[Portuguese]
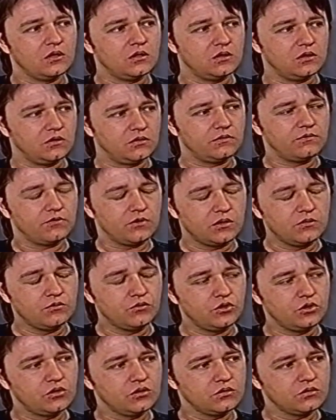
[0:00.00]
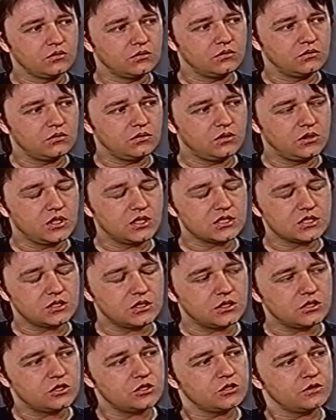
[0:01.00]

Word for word: E foi muito interessante.